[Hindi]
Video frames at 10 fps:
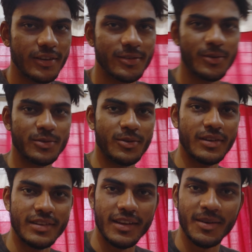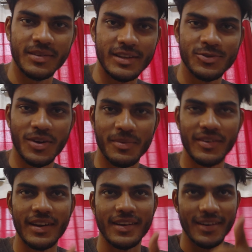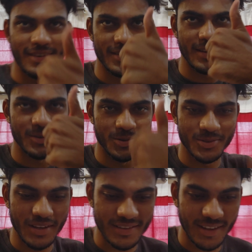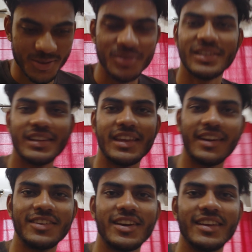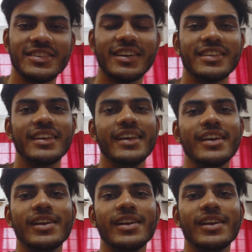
कजनों कजनों के साथ आपको इन्जॉयमेंट वगैरह करना होता है दोस्तों के साथ तो उसकी तैयारी अच्छी चल रही थी